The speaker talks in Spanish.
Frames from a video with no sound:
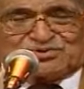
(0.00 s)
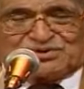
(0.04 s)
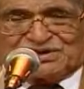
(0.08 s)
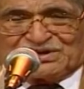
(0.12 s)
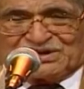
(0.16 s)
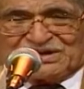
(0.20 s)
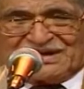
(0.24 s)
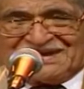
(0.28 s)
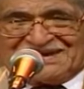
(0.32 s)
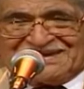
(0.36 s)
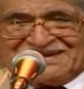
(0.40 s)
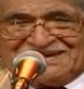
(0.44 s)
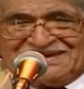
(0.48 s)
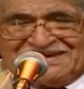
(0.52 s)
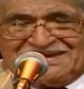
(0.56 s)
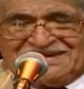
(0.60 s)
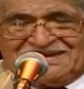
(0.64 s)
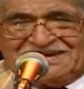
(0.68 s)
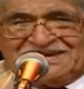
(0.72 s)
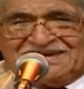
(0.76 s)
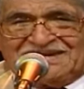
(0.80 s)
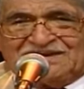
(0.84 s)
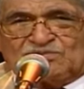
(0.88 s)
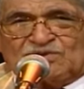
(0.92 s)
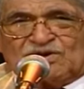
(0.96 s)
Mm.
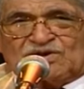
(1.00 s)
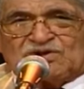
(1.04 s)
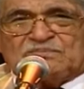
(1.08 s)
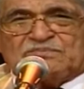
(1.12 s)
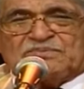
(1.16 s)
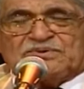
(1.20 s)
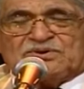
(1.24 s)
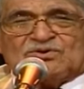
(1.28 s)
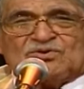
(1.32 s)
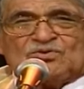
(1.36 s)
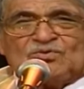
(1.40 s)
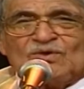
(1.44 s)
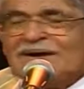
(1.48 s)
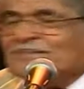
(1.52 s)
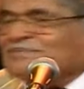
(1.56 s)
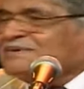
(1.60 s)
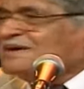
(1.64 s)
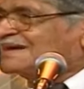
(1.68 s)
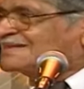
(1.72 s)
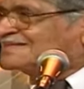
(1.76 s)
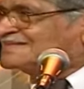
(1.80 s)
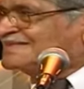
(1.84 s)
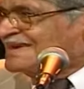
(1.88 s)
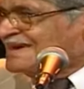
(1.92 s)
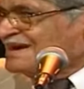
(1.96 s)
Y, bueno, pero no
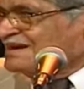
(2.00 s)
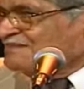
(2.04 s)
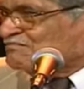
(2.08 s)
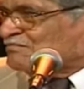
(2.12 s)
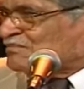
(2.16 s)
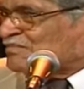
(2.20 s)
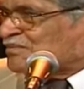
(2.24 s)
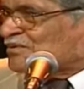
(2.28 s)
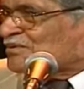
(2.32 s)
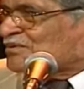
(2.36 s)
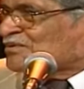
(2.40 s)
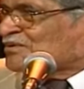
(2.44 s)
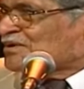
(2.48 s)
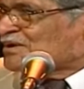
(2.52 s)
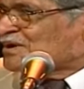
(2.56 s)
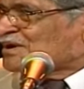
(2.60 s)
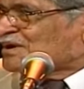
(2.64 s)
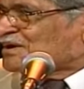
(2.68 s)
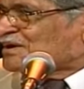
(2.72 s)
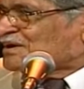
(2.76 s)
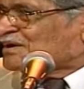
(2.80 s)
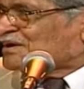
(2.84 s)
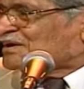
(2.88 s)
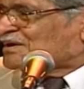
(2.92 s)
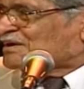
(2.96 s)
había tiempo.
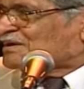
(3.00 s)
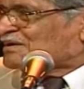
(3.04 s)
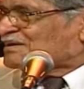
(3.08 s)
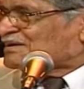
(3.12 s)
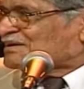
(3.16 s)
Claro, lo que